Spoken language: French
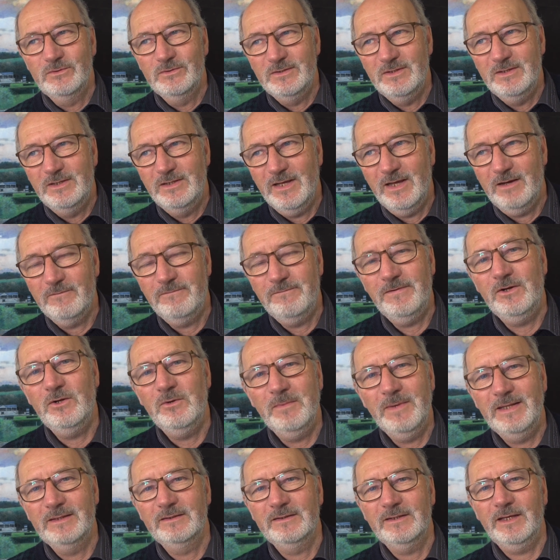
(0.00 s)
il y a un
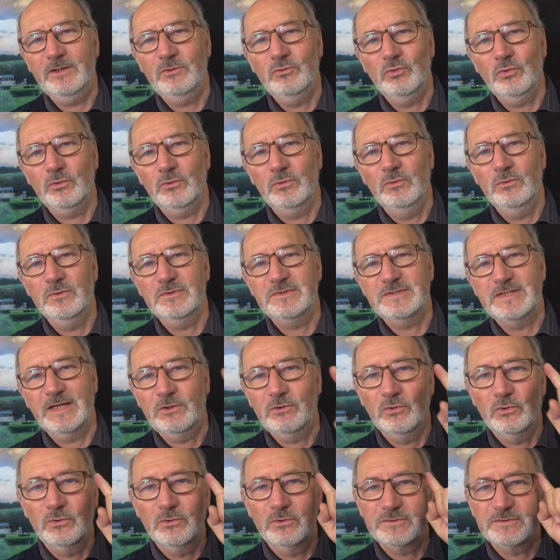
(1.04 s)
phénomène très curieux, c'est
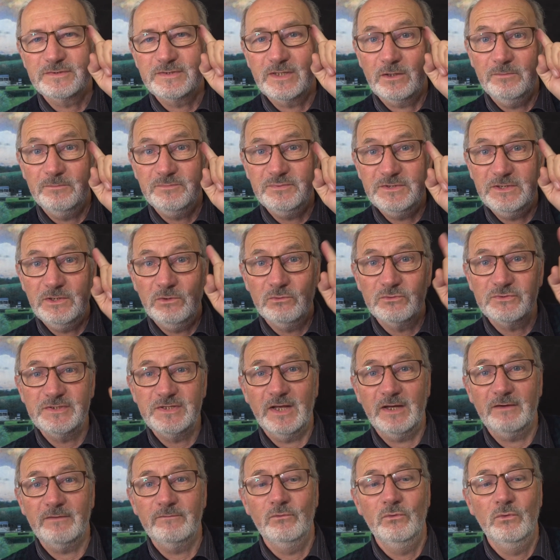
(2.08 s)
que c'est comme si le
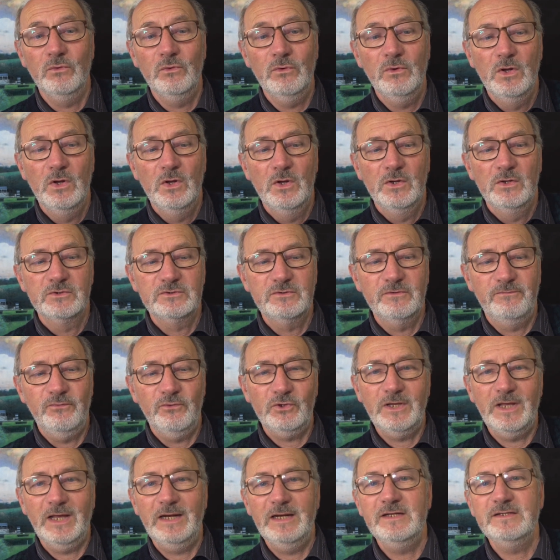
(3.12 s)
cerveau se
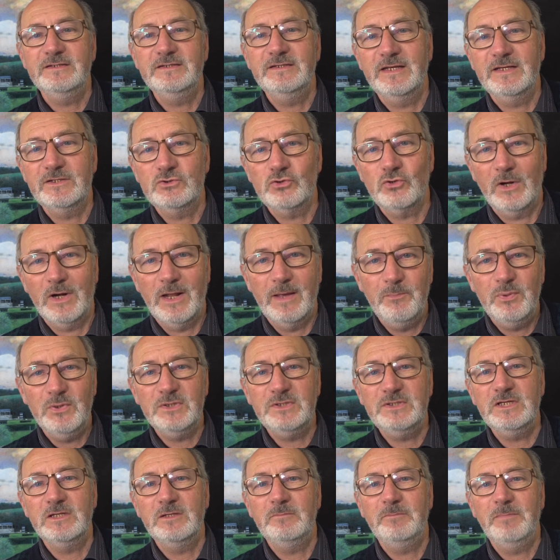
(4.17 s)
focalisait sur la
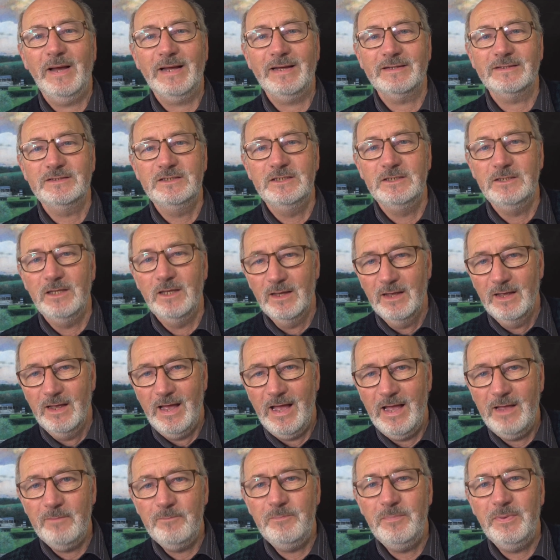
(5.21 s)
petite partie
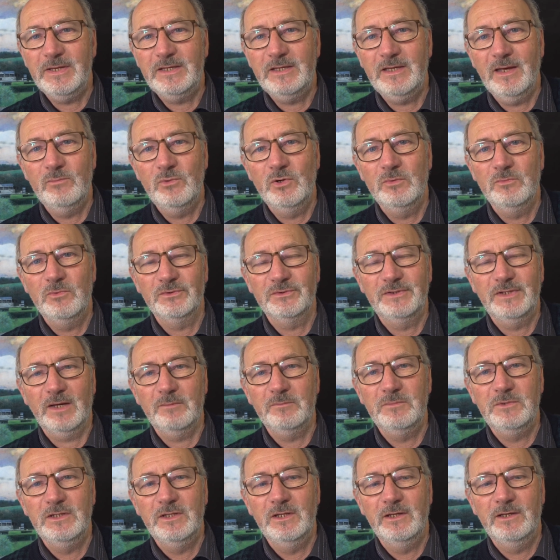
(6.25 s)
impeccablement
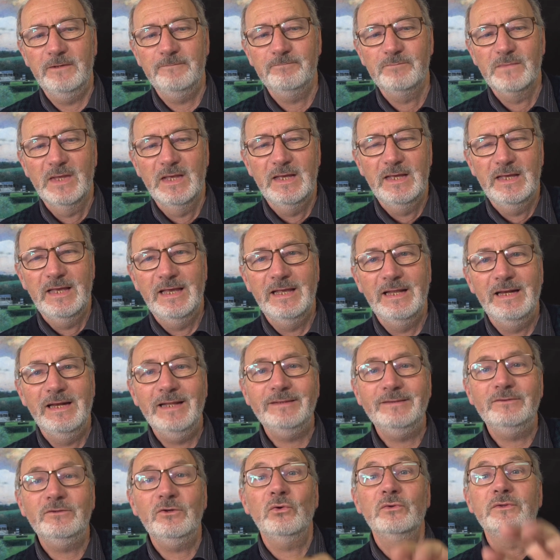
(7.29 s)
terminée et
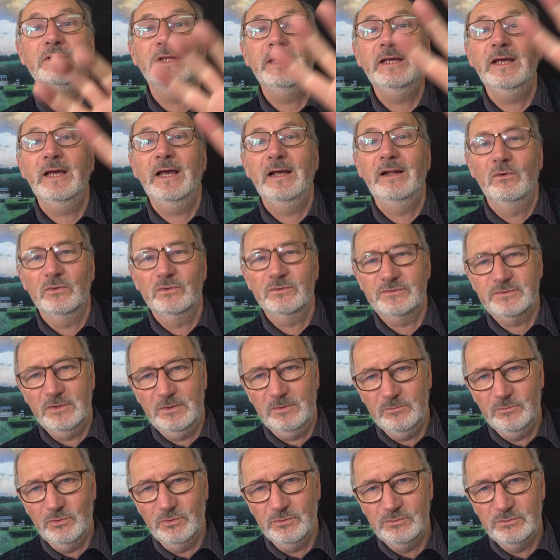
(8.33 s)
l'étendait à
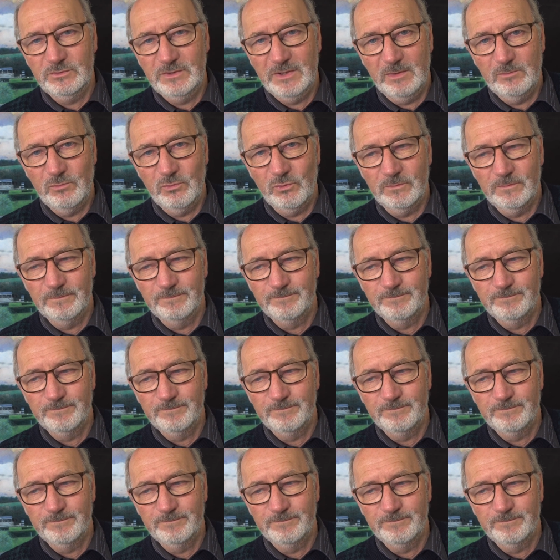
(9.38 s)
l'ensemble du tableau.